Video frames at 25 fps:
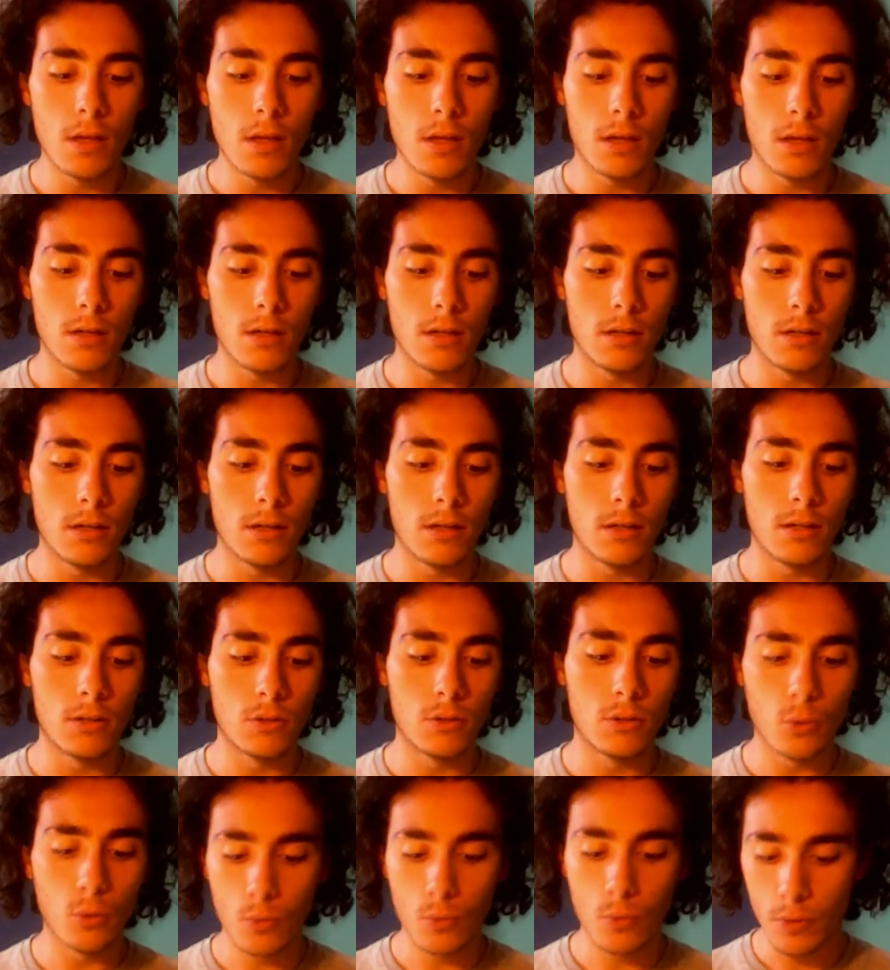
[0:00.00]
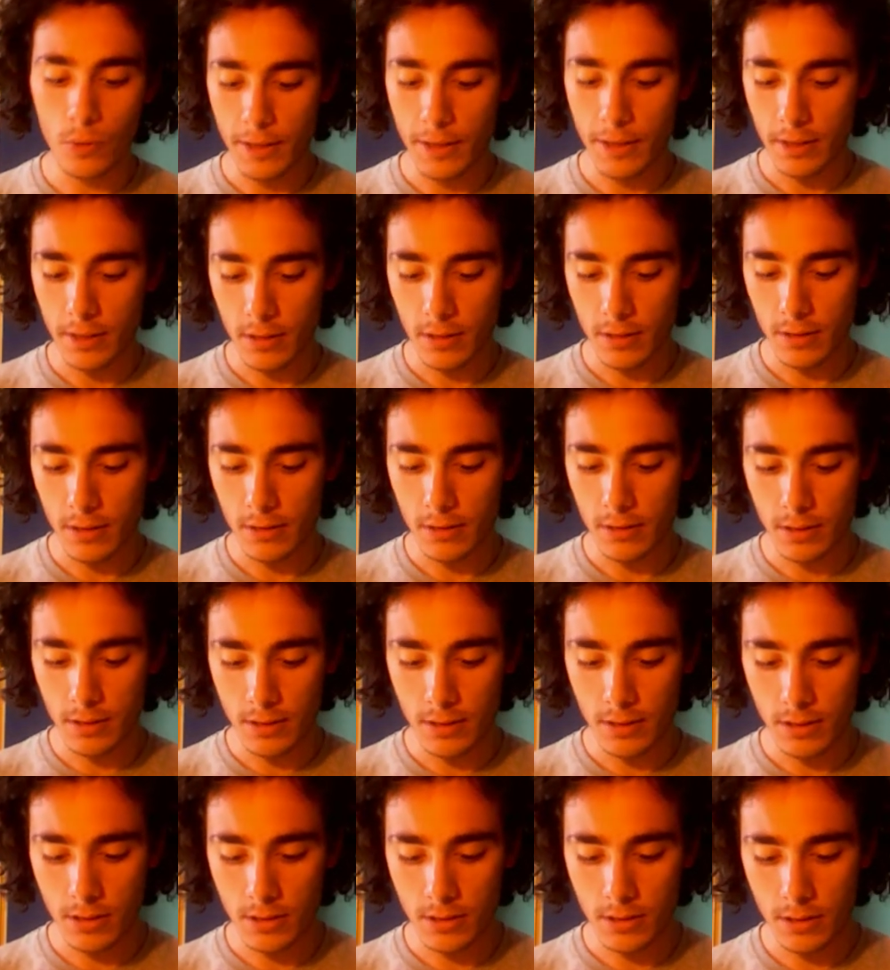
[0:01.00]
Eh, dunque,
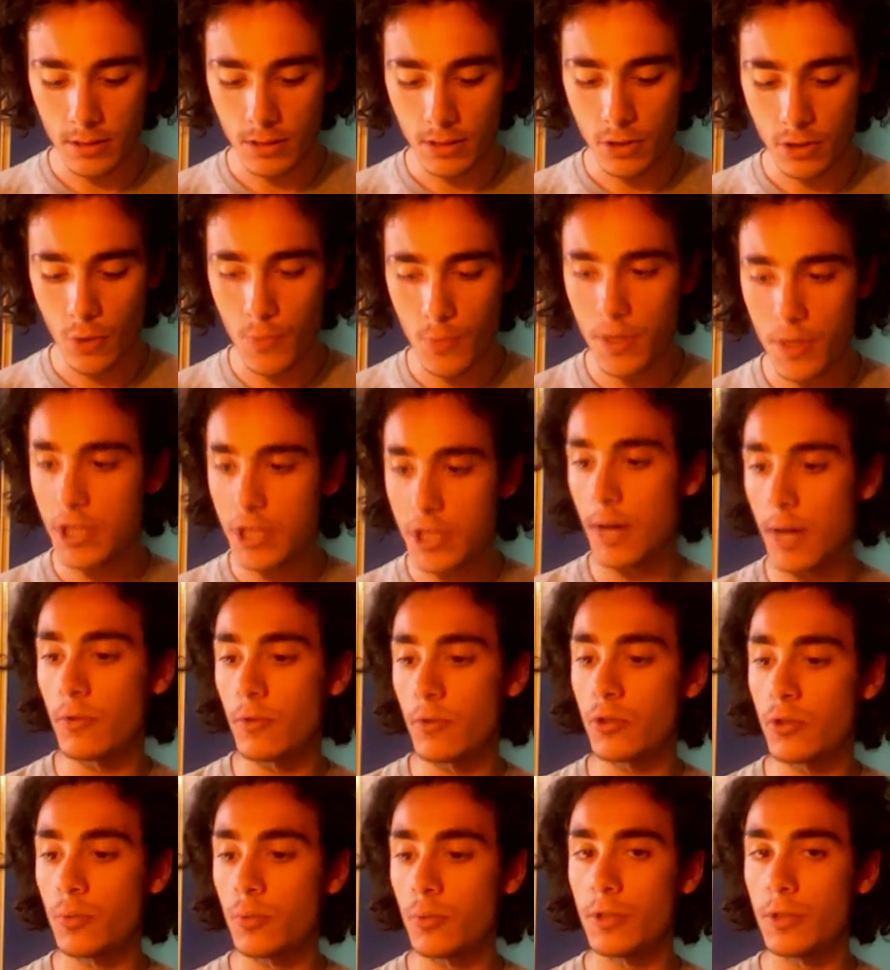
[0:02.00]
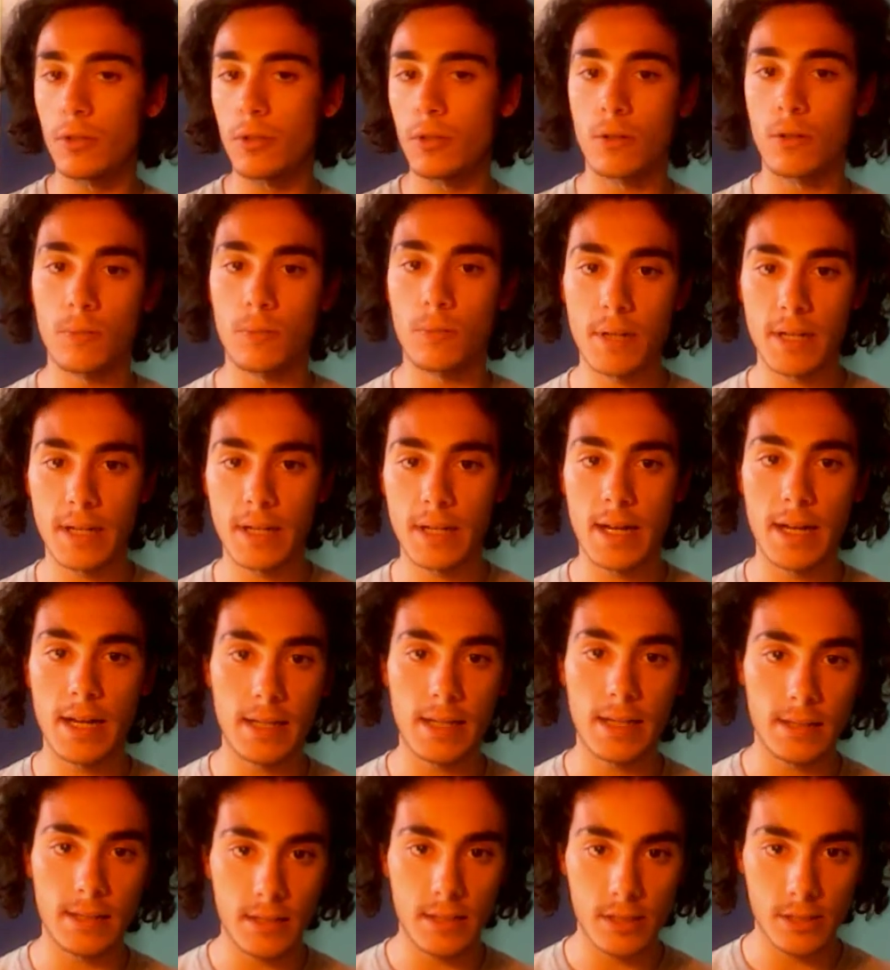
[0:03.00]
eh, cominciamo subito col
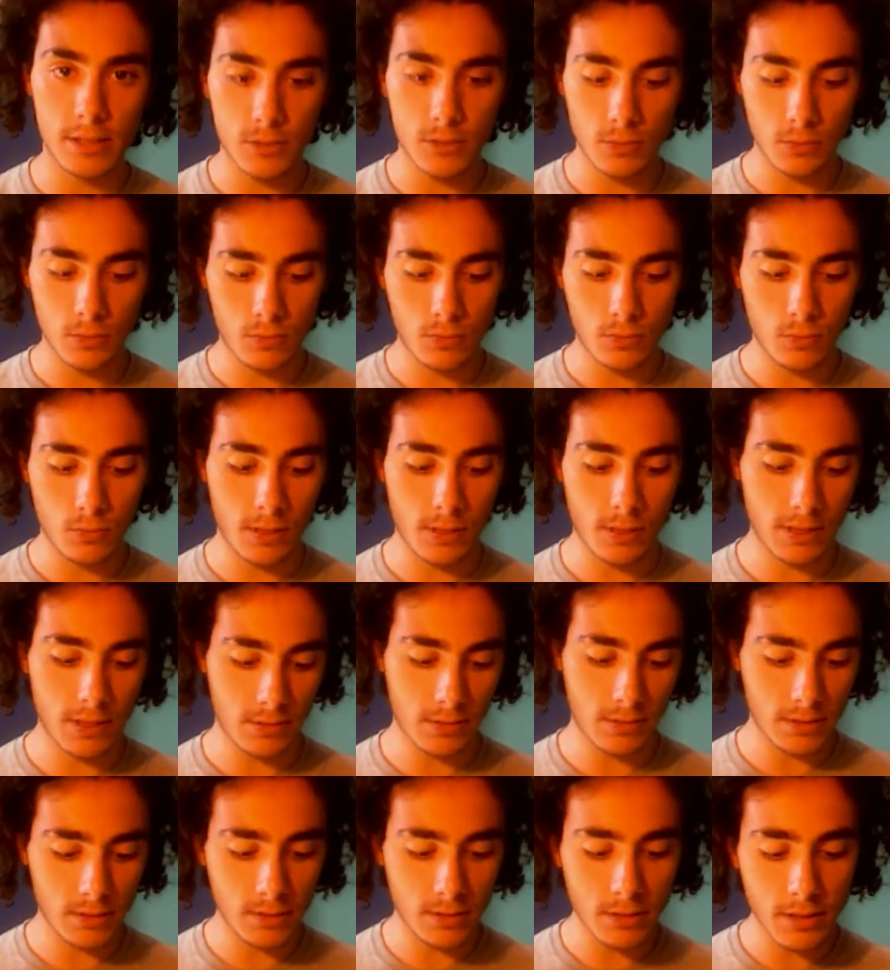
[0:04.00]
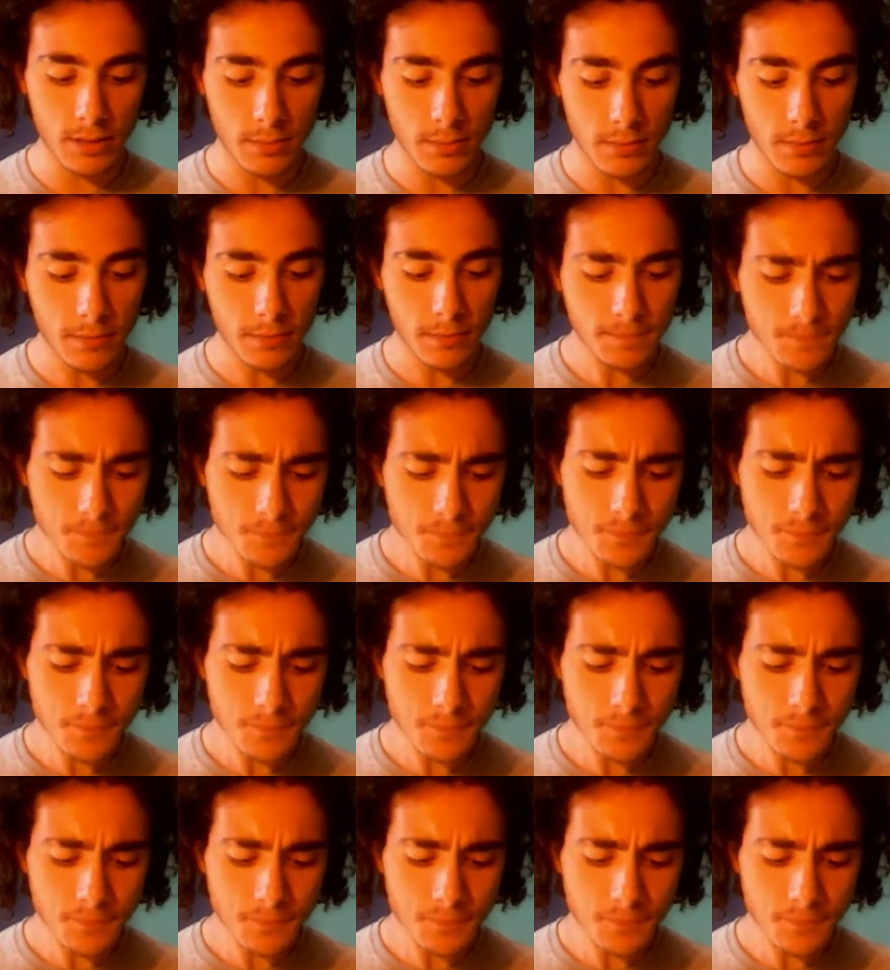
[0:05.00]
parlare della struttura di questo libro